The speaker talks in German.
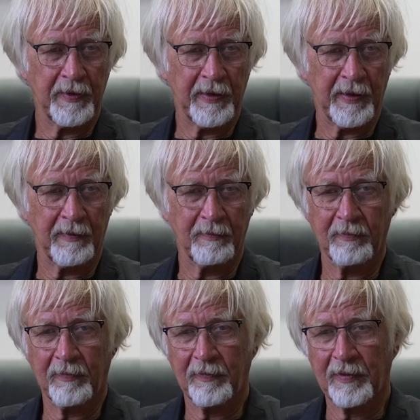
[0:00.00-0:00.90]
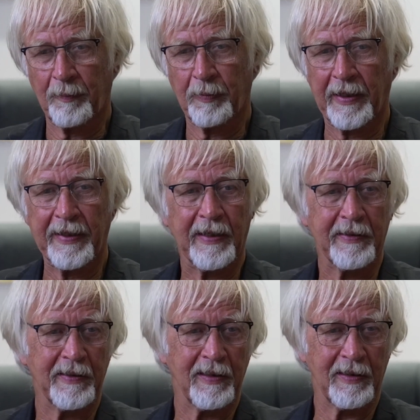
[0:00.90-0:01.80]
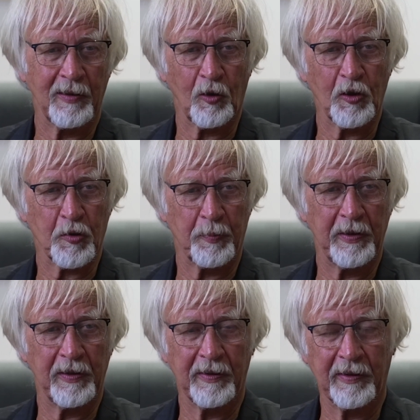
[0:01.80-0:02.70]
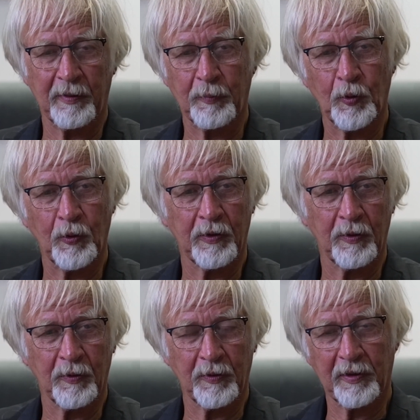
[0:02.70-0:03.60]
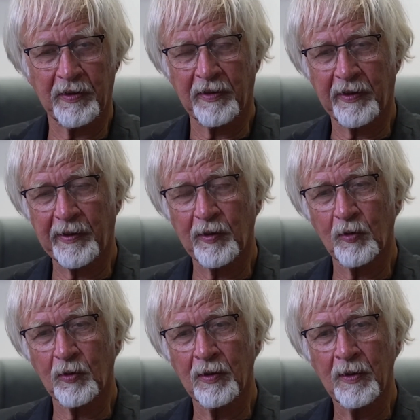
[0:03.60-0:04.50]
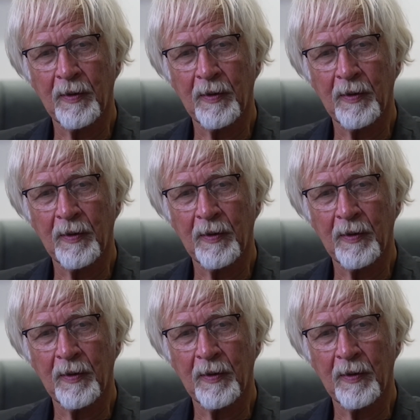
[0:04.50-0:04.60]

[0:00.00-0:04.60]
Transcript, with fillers: der, der, Player, die da eine Rolle spielen in den Behörden und in den Regierungen,